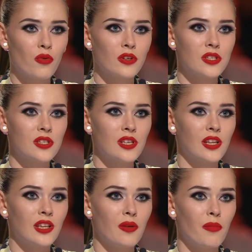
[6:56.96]
у вас
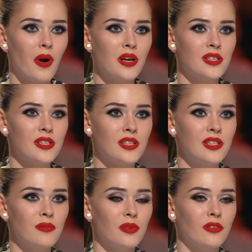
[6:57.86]
или на реп-базе сидим,